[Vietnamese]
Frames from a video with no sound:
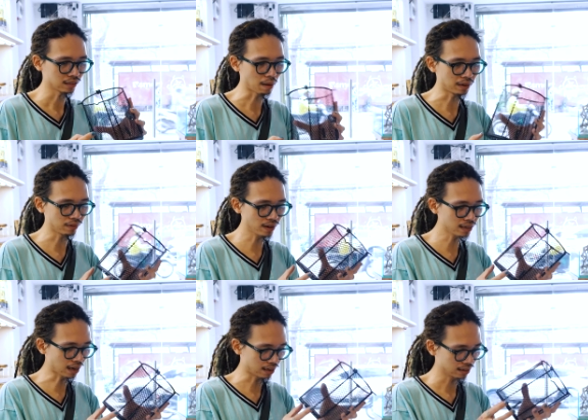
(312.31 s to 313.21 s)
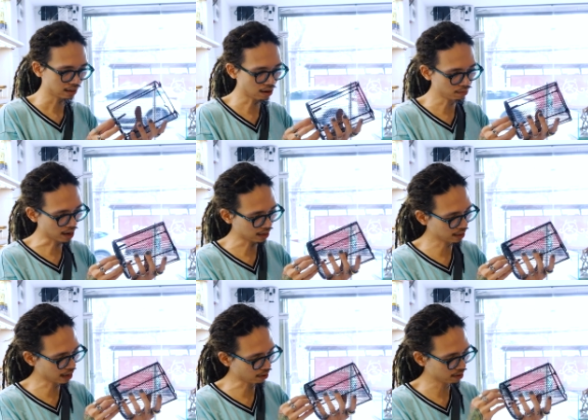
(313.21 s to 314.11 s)
Thật lý phết nhỉ? Thế ông bảo như
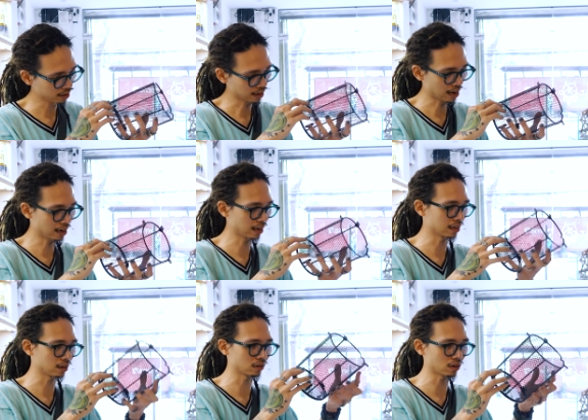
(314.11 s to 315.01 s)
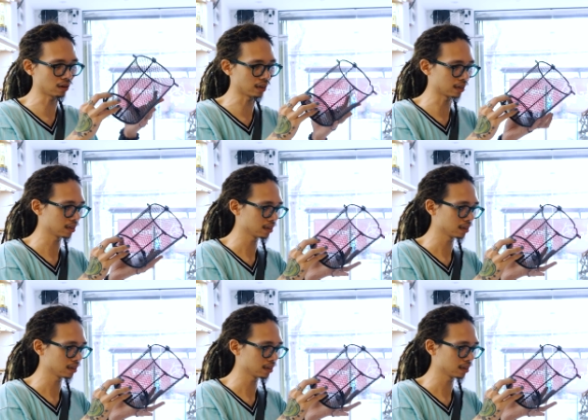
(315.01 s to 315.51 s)
nào? À đây, màu so đây.